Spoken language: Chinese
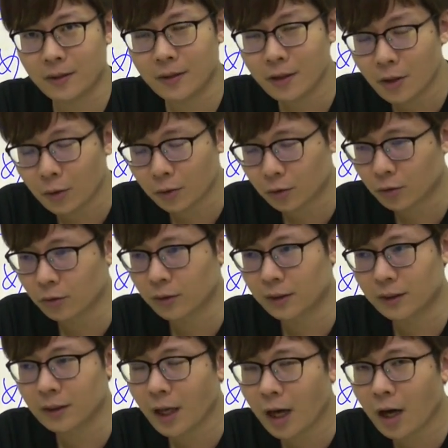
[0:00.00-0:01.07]
只有
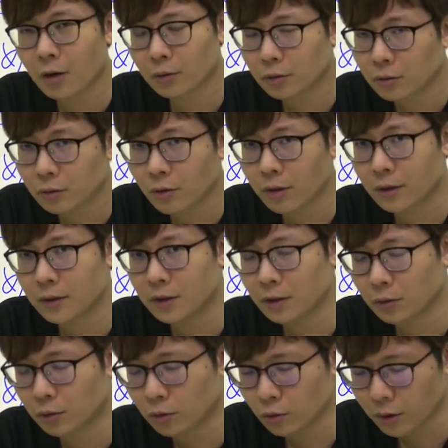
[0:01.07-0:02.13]
做，只好做了，只
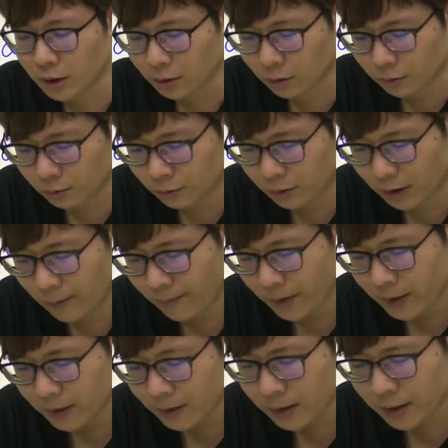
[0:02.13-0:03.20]
有做一图了。
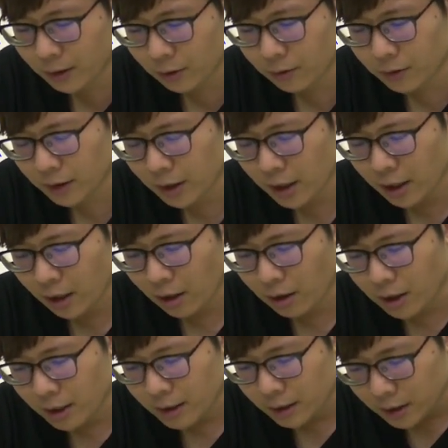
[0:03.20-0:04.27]
既然都已经
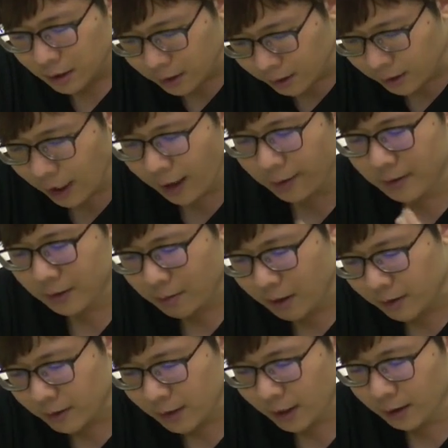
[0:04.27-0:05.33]
哦。一旦怎么
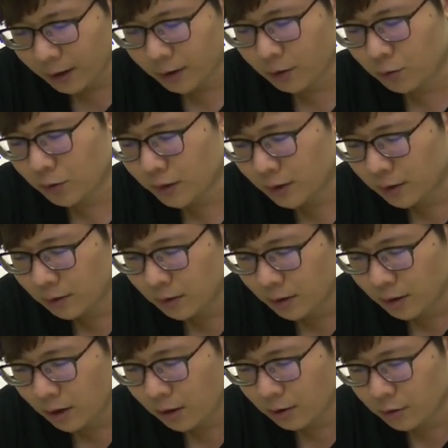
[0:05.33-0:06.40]
样下定了决心，
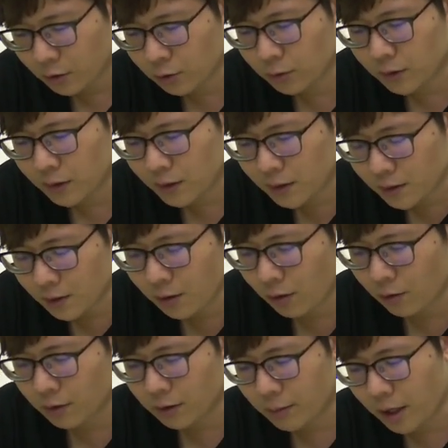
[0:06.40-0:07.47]
好，就只
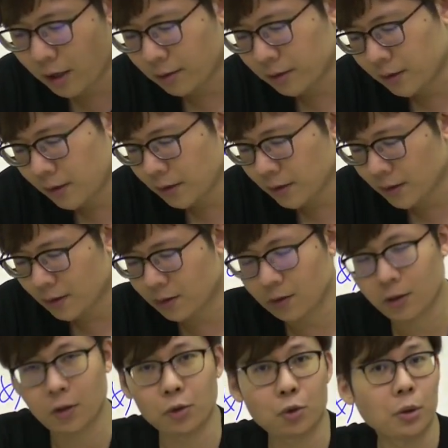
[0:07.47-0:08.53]
有怎么样坚
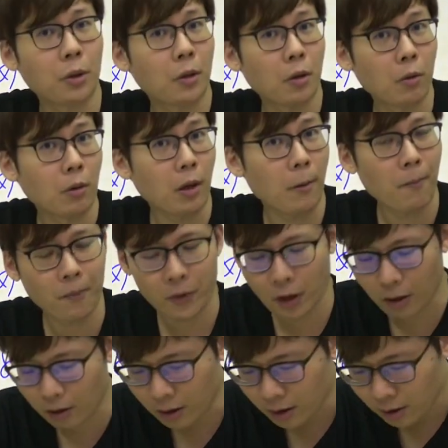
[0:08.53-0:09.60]
持到最后了，
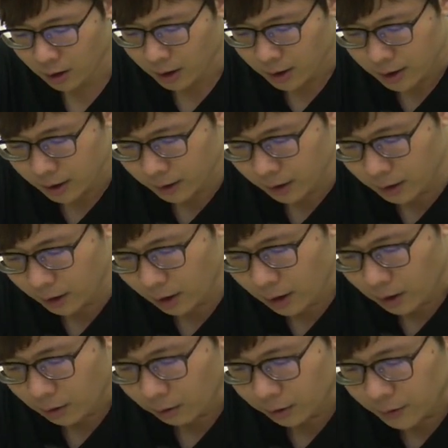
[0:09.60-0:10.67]
哈。那第二
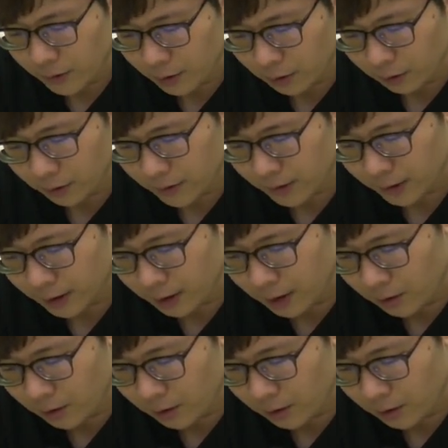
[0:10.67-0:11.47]
个，可那机构呢？